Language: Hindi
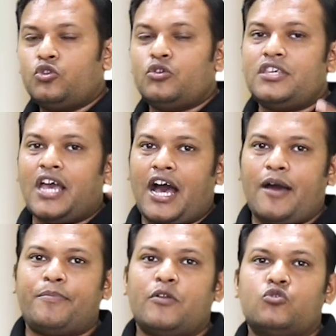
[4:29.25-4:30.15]
तो
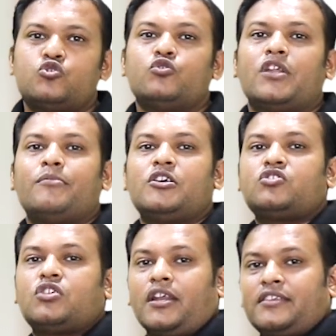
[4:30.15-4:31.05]
यहाँ पर वो जो
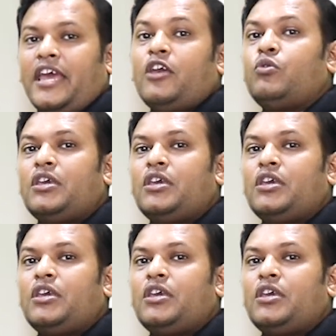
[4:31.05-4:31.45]
डैमेज करता है